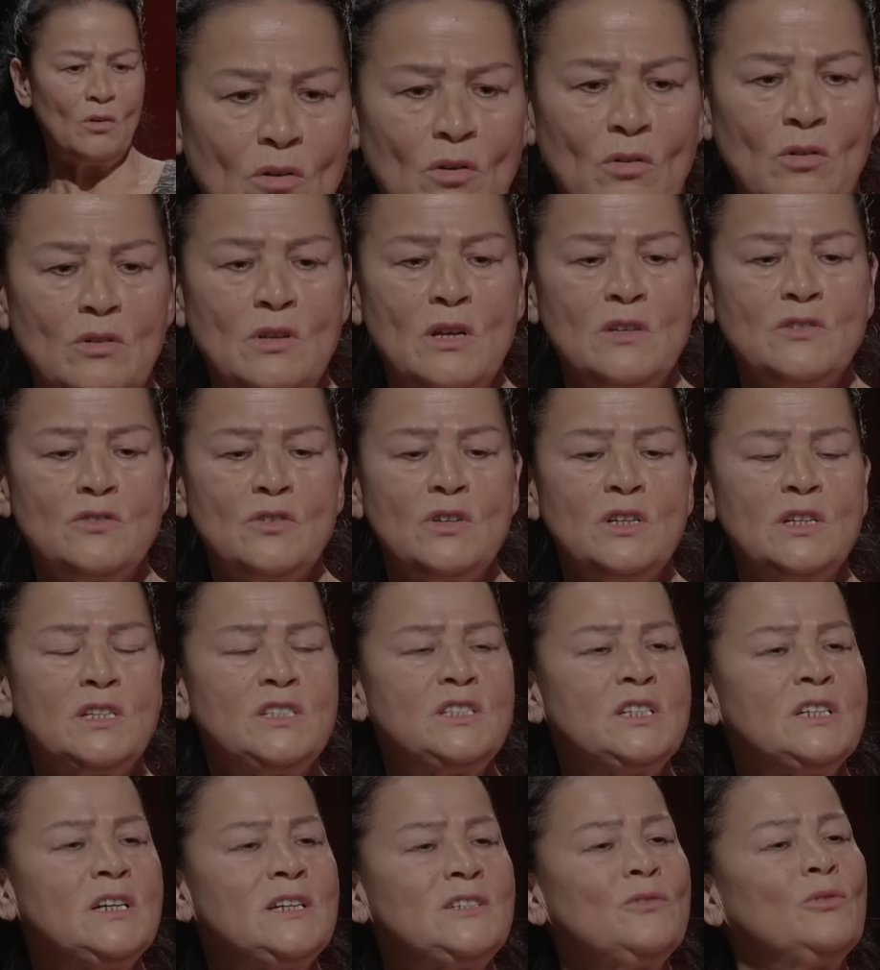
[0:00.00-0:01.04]
Ondan sonra
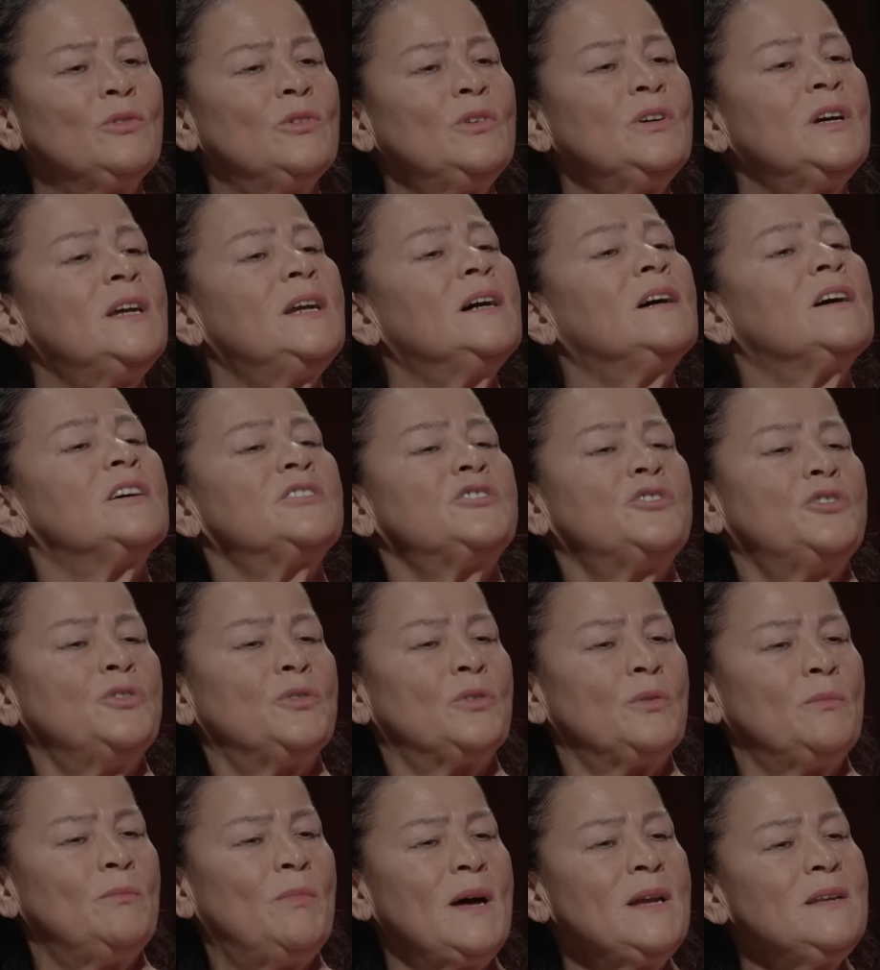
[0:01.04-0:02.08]
ikinci gece oluyor gene
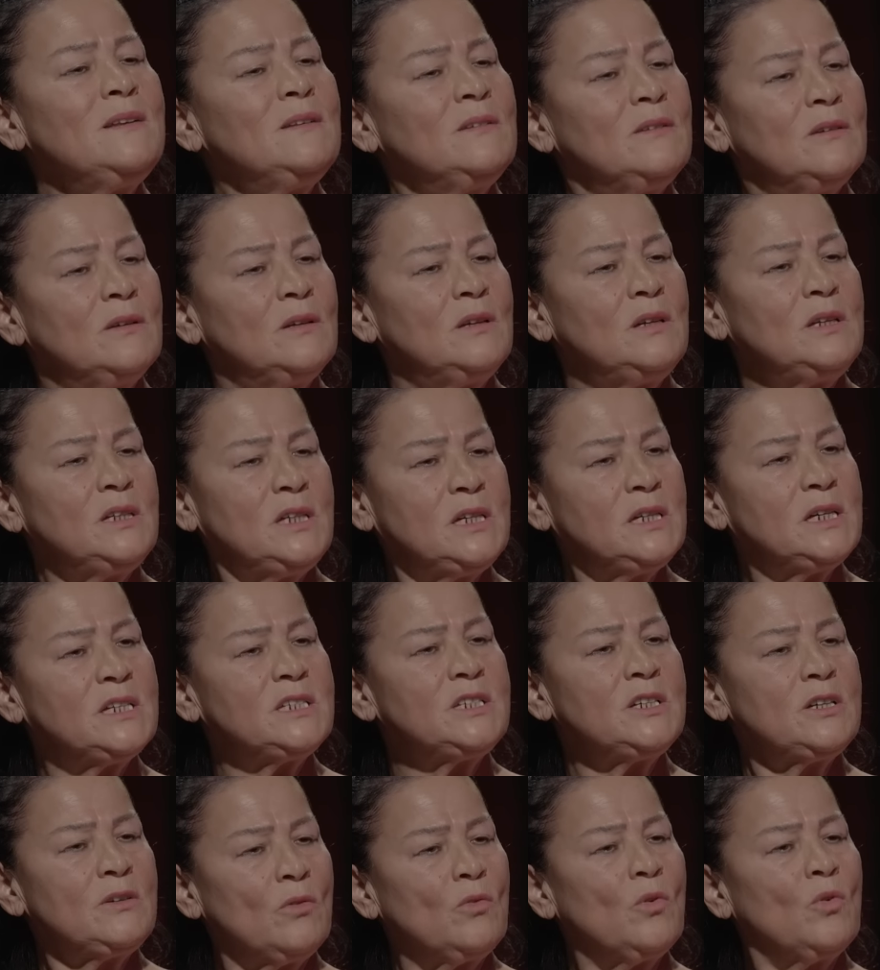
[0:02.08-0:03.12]
kaçıyorum ben. İki
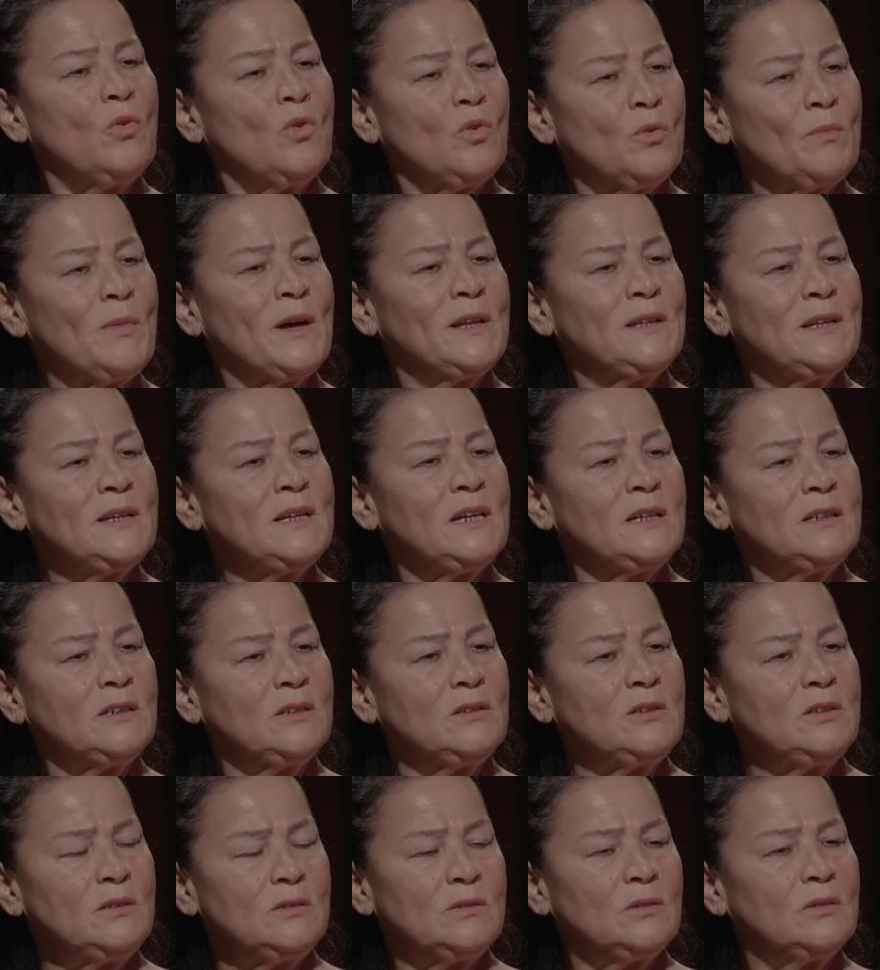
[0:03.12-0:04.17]
gece o ormanda
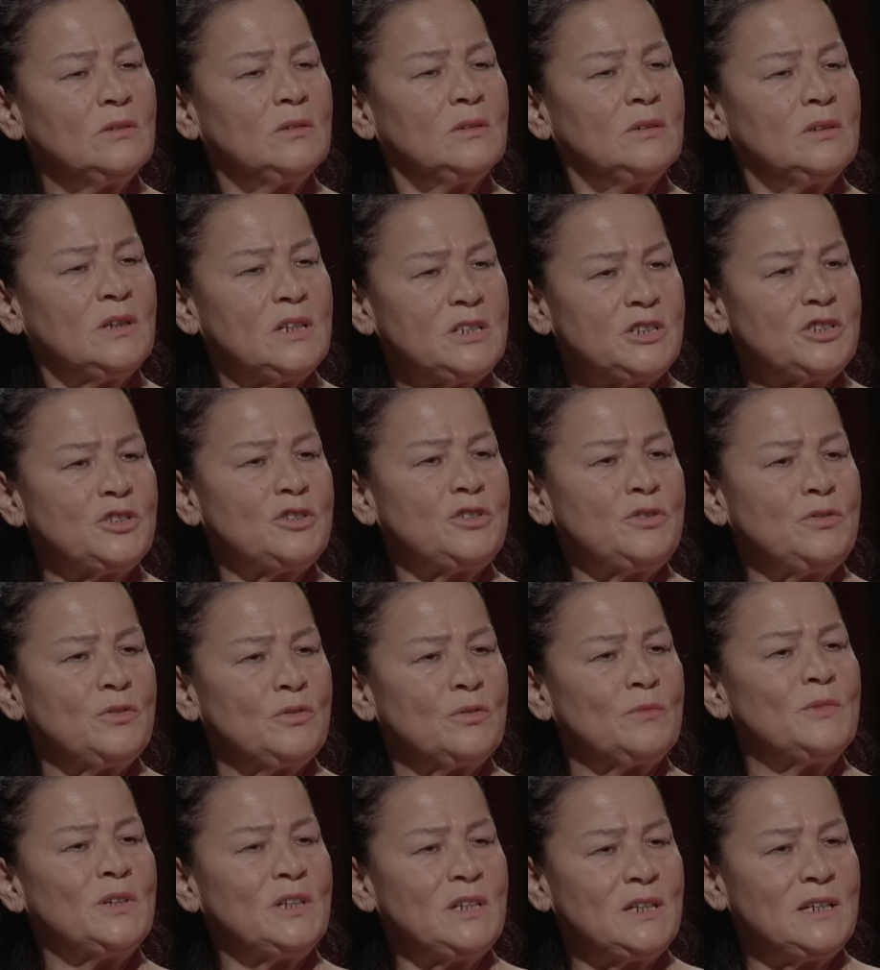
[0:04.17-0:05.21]

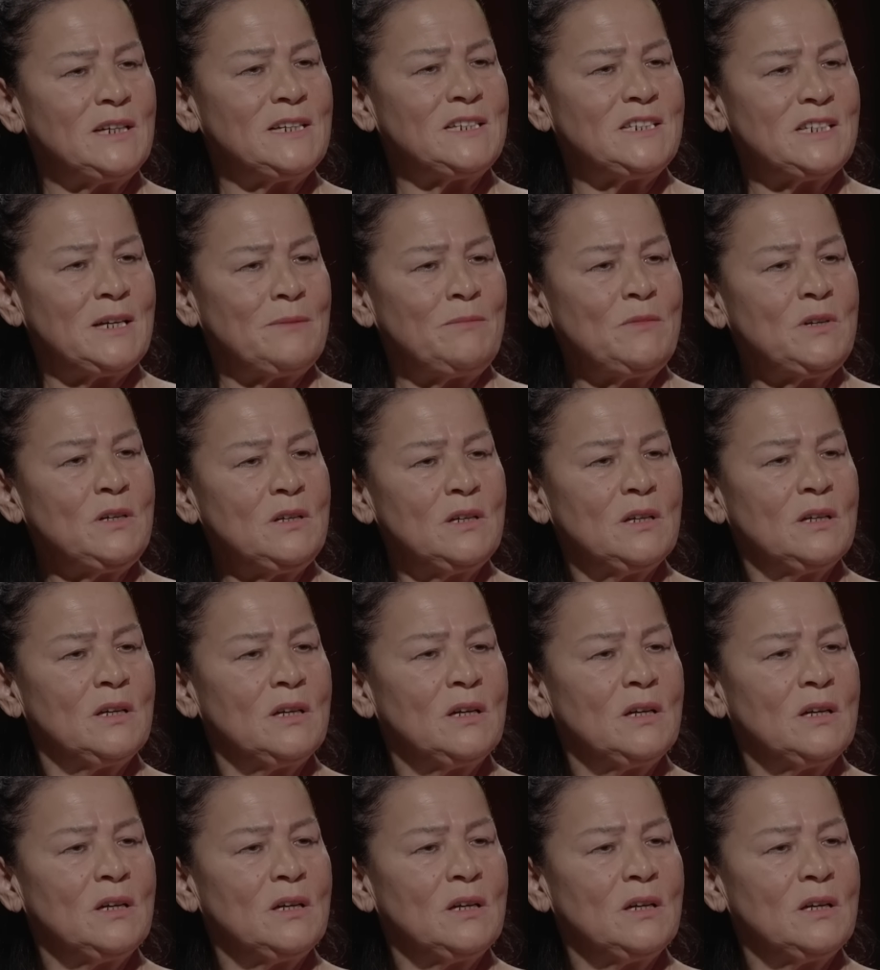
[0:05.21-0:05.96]
geçiriyorum iki gecemi.